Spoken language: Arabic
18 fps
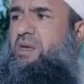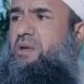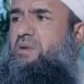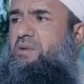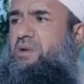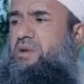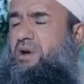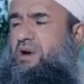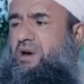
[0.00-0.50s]

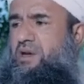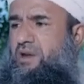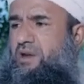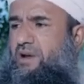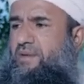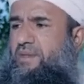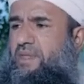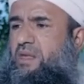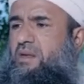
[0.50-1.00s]
في
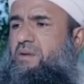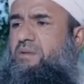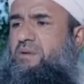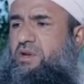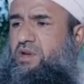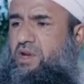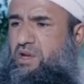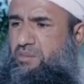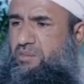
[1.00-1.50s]
الآخرة نعم.
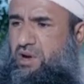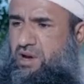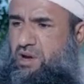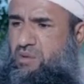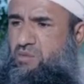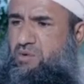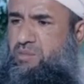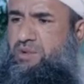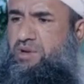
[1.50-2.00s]
يجب على
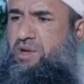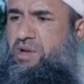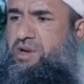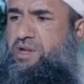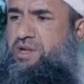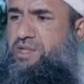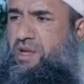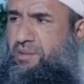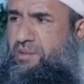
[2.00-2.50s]
المؤمن أن
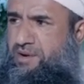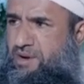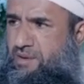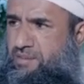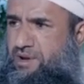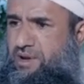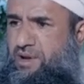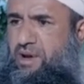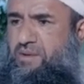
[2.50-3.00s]
يتبرى
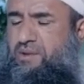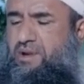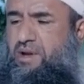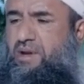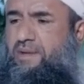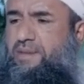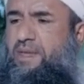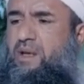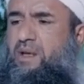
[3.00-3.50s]
من
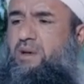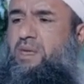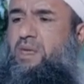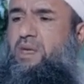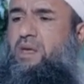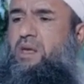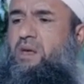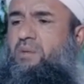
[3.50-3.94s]
هؤلاء نعم.